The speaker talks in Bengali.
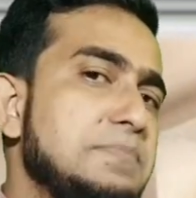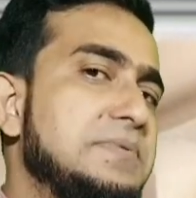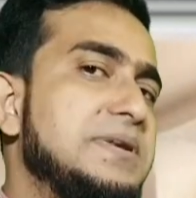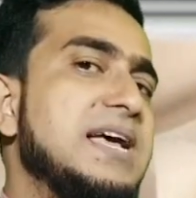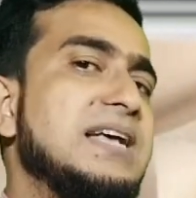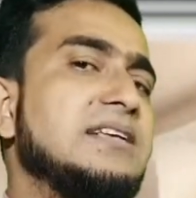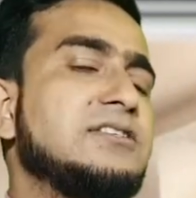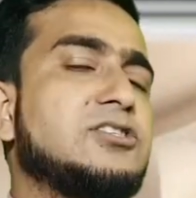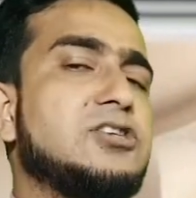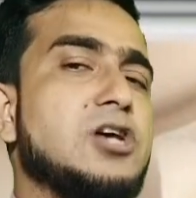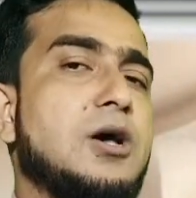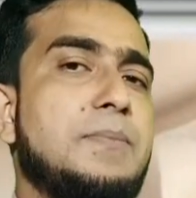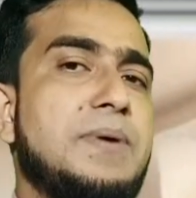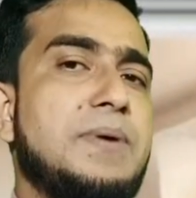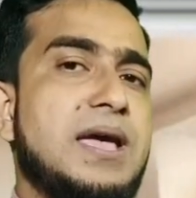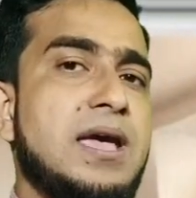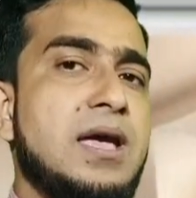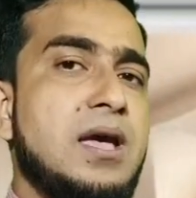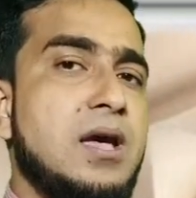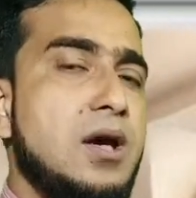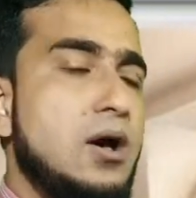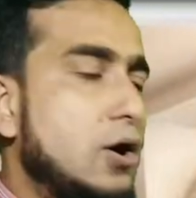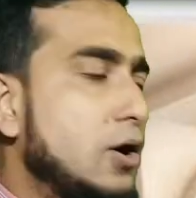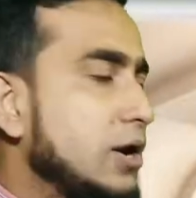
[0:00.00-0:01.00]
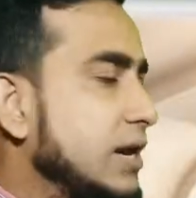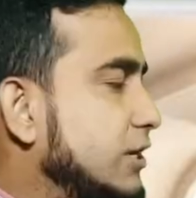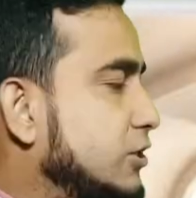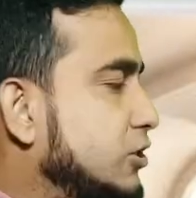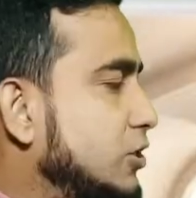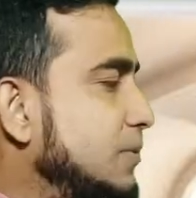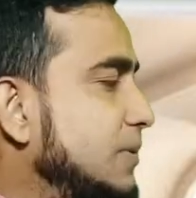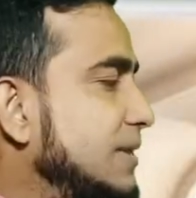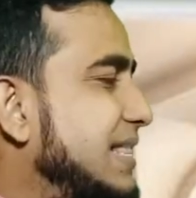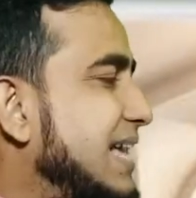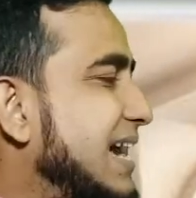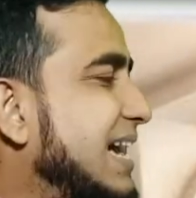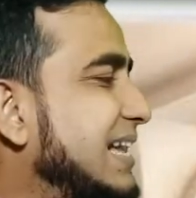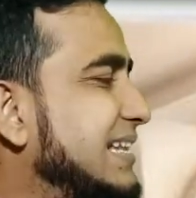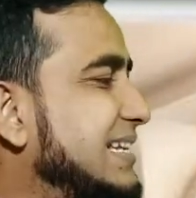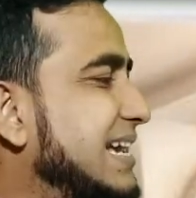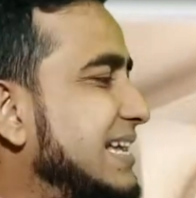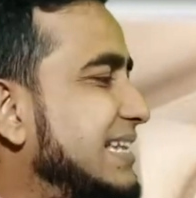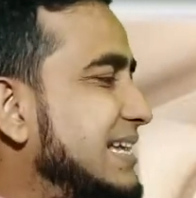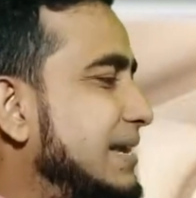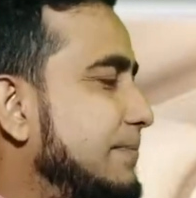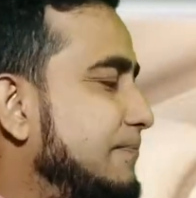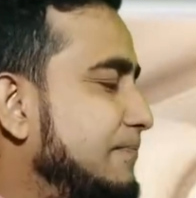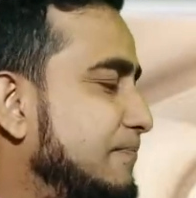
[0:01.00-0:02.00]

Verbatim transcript: টেন্স হবে অনেক সময় দেখা যায় যে